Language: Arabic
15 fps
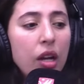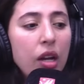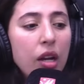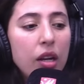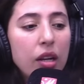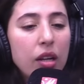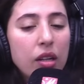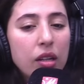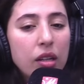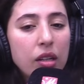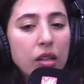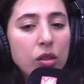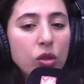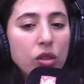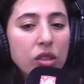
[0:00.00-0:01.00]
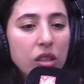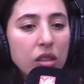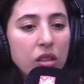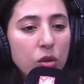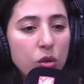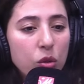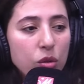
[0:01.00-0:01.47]
أه دونك
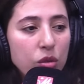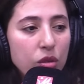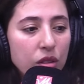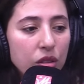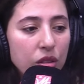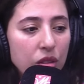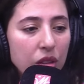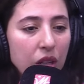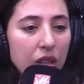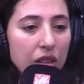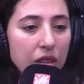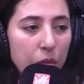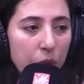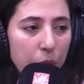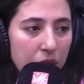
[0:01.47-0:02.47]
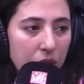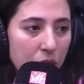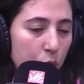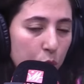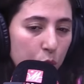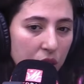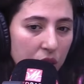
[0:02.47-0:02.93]
تيقدر يكون خلط ما بين هاد
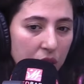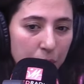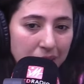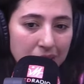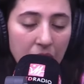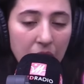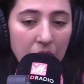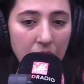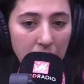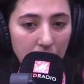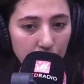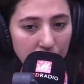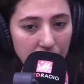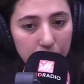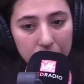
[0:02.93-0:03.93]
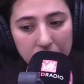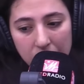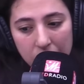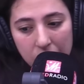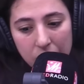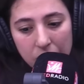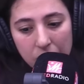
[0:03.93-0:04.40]
جوج كلمات الوغ الا
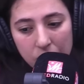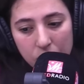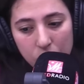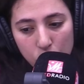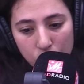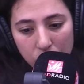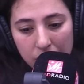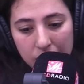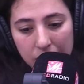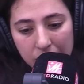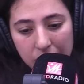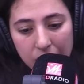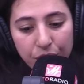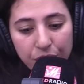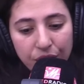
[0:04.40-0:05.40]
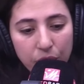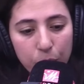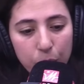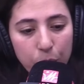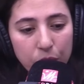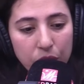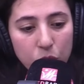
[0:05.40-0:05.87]
بغيتي نشرح لك نيت الفرق
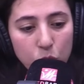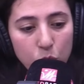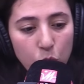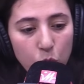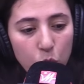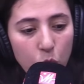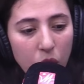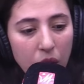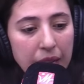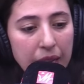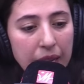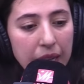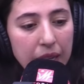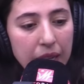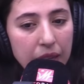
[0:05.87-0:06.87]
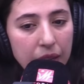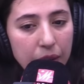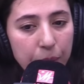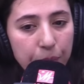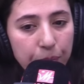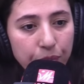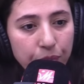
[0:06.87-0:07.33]
ما بيناتهم هو
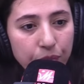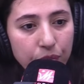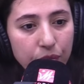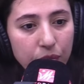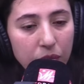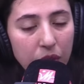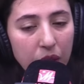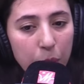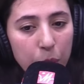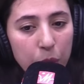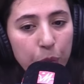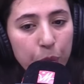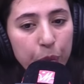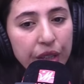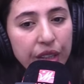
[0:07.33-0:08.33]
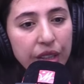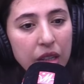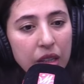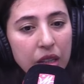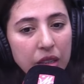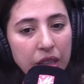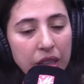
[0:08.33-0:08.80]
من
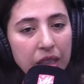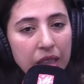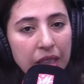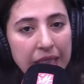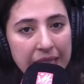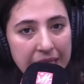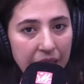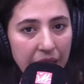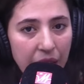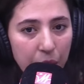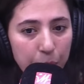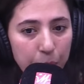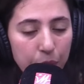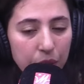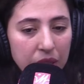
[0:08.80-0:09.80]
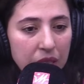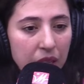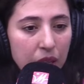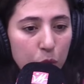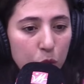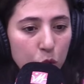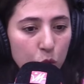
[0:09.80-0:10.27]
بين يعني التهاب
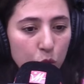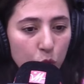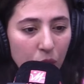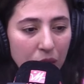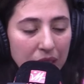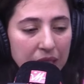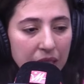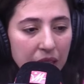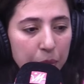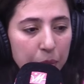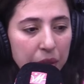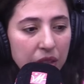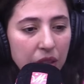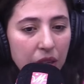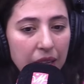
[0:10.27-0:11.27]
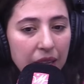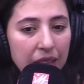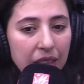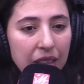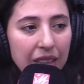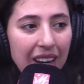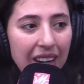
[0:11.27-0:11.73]
التهاب شنو هو التهاب هي
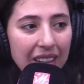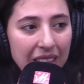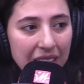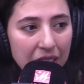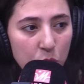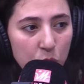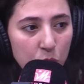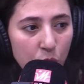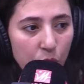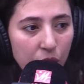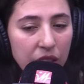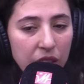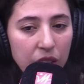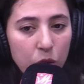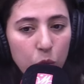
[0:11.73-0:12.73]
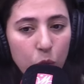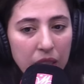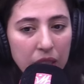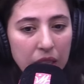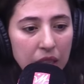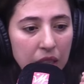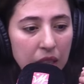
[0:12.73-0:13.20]
اي اغريسيون اي
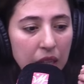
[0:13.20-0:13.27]
واحد